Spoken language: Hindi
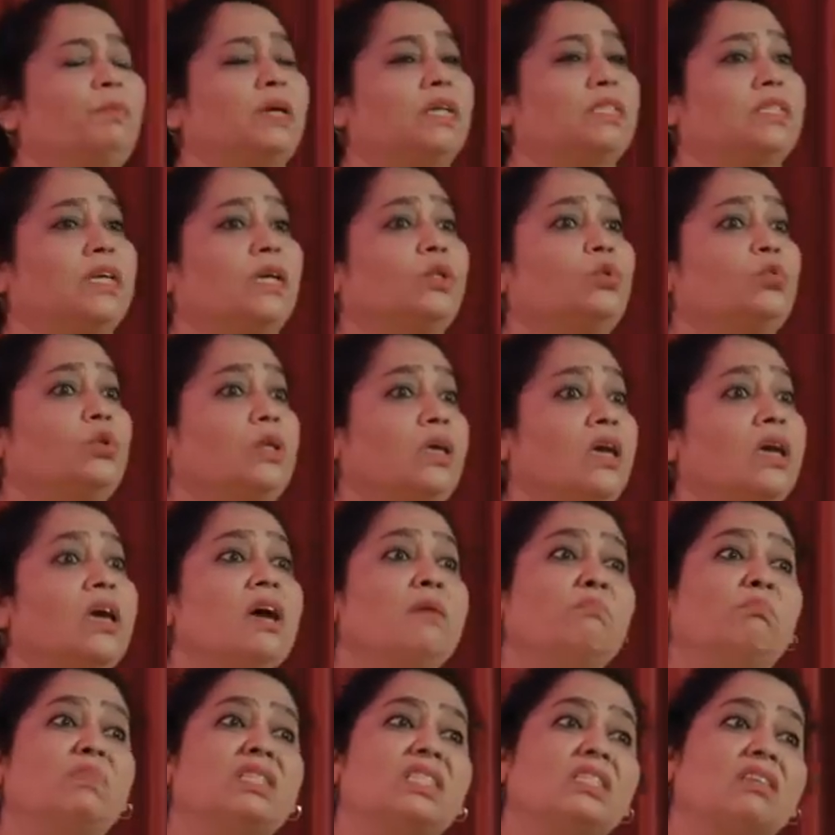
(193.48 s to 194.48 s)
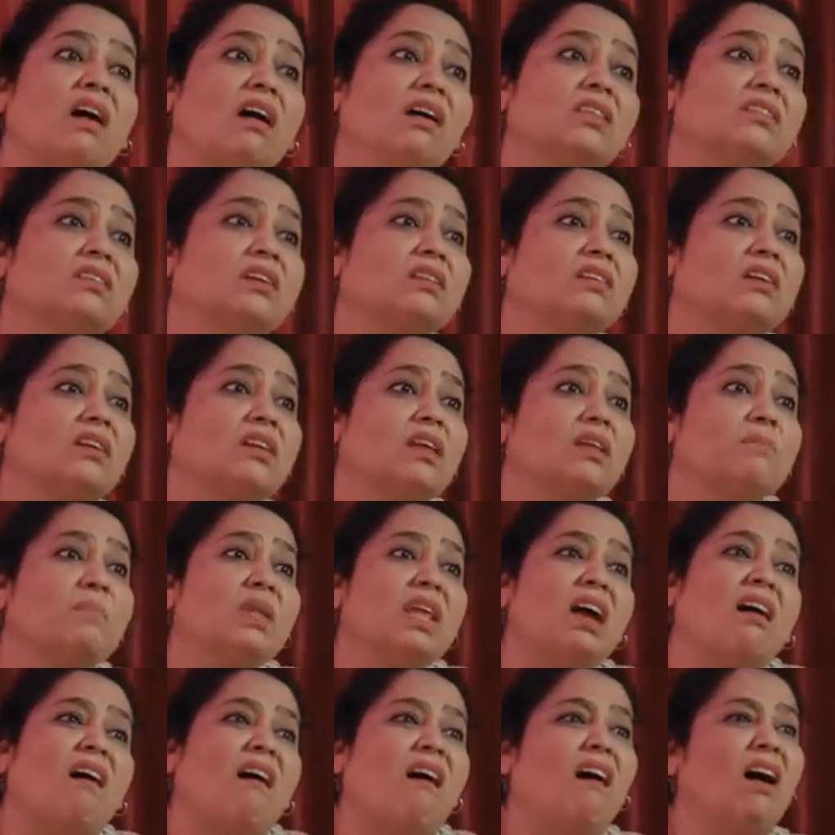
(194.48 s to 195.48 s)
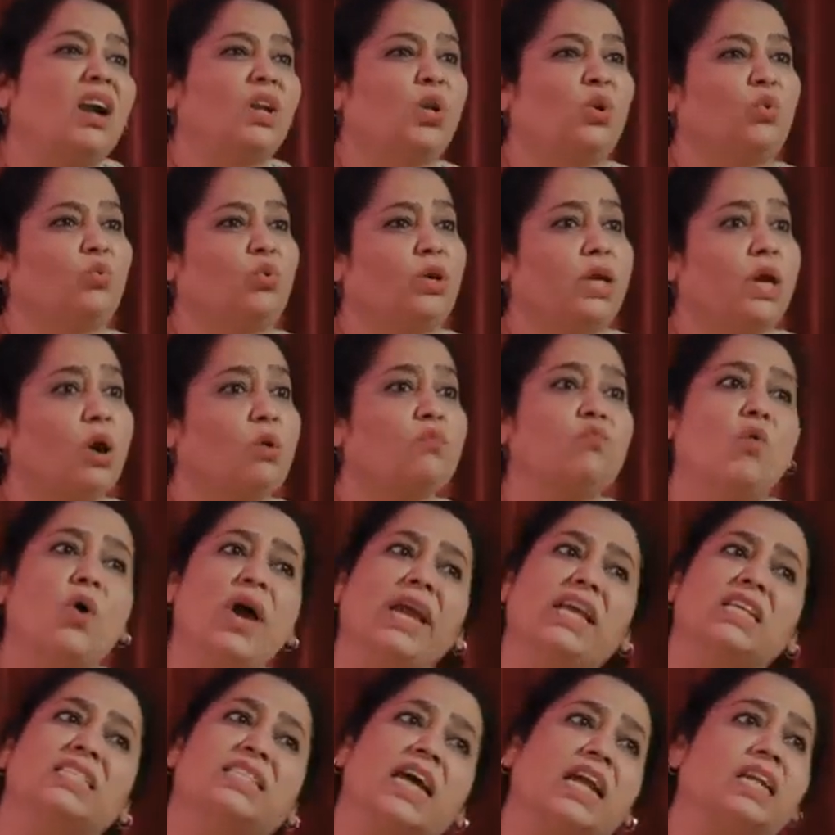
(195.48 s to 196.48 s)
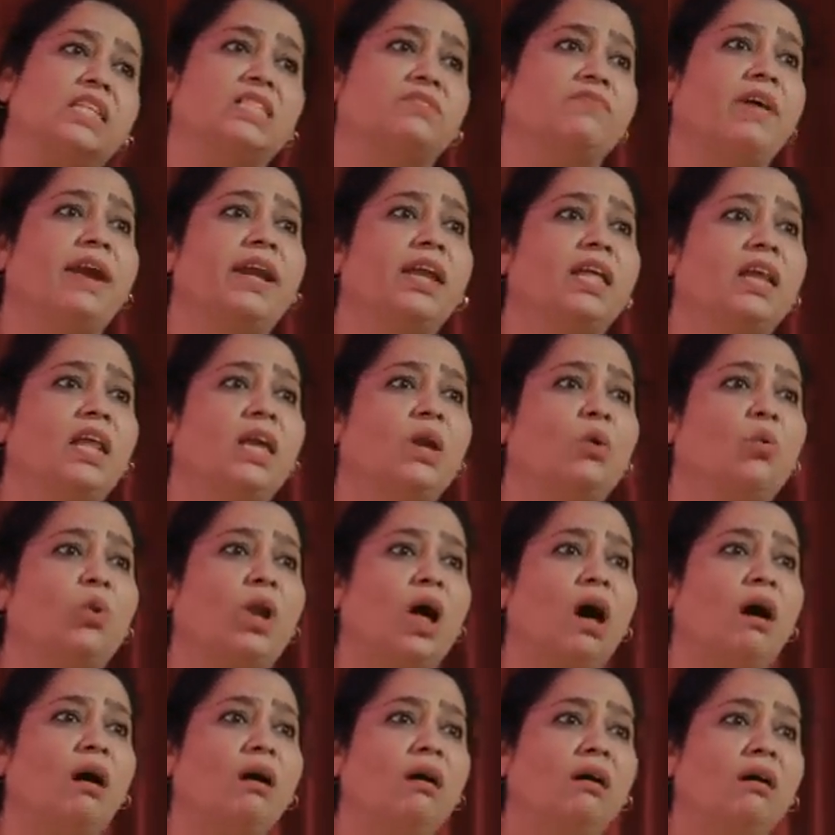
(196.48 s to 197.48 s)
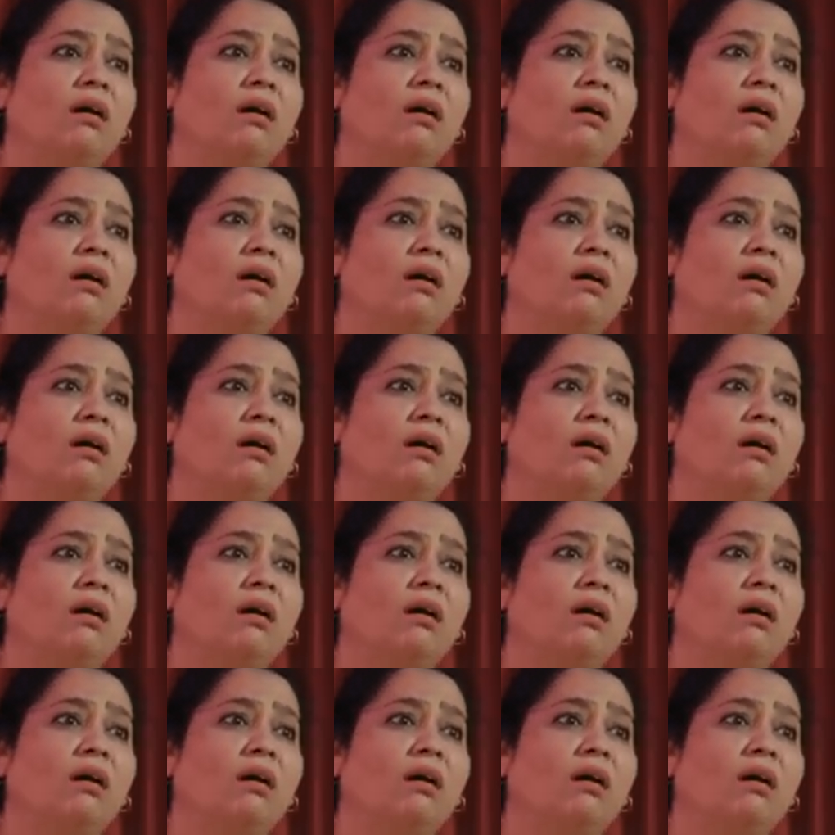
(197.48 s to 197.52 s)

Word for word: भेज दिया तूने मसाज कर करके मेरे हाथ टूट गए और वो है कि सेटिस्फाइड ही नहीं हो रहा